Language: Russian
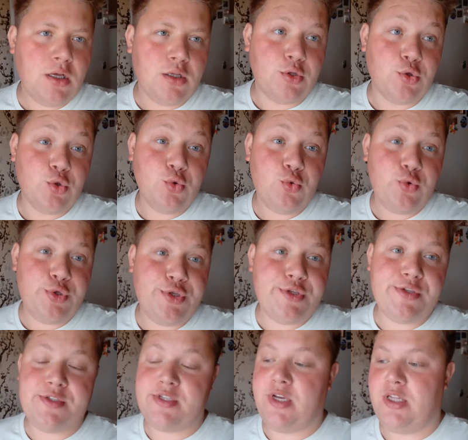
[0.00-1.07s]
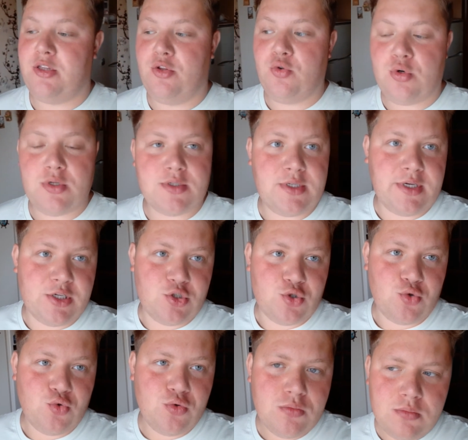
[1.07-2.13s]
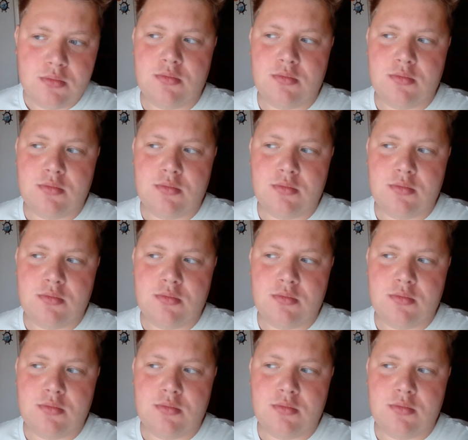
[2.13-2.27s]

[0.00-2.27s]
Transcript: Ну и заодно расскажу,